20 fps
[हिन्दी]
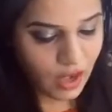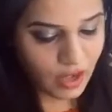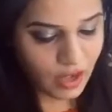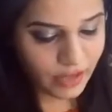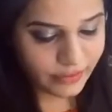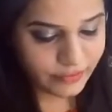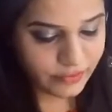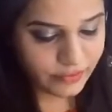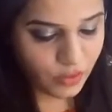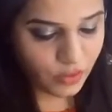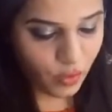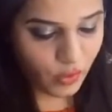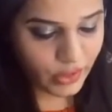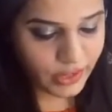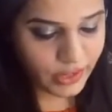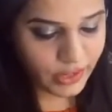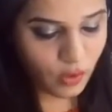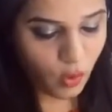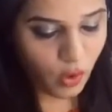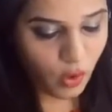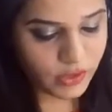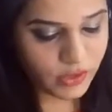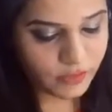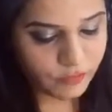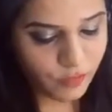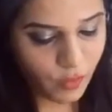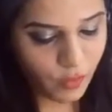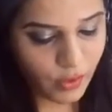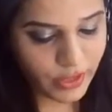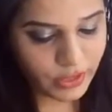argan oil,
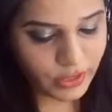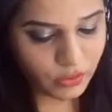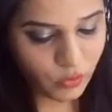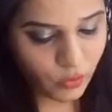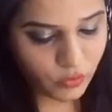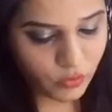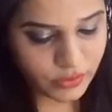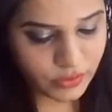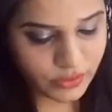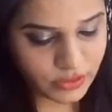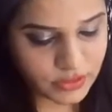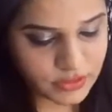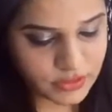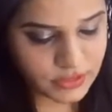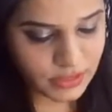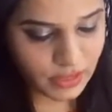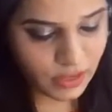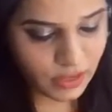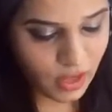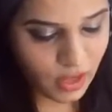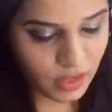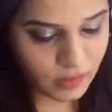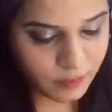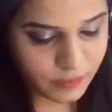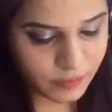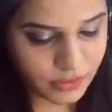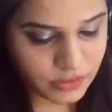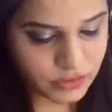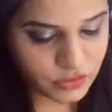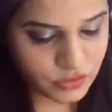olive oil, coconut
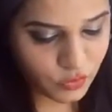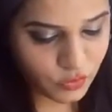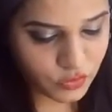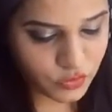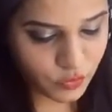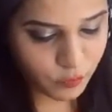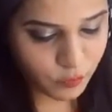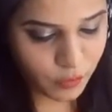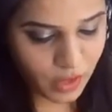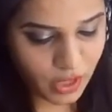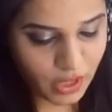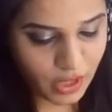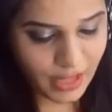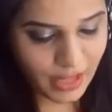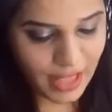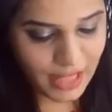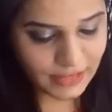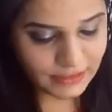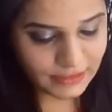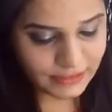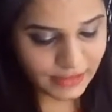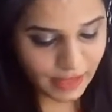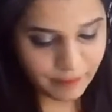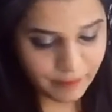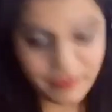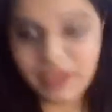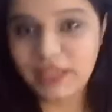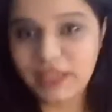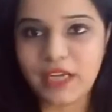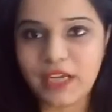almond, jojoba and
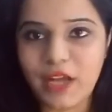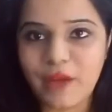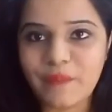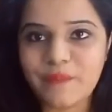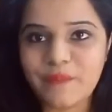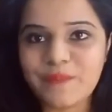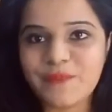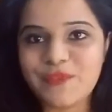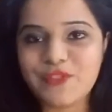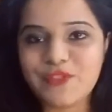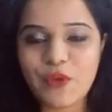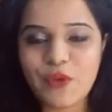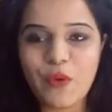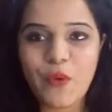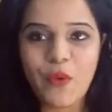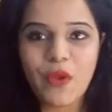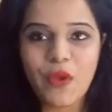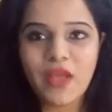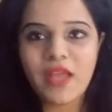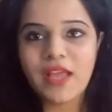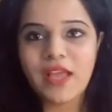camelina. So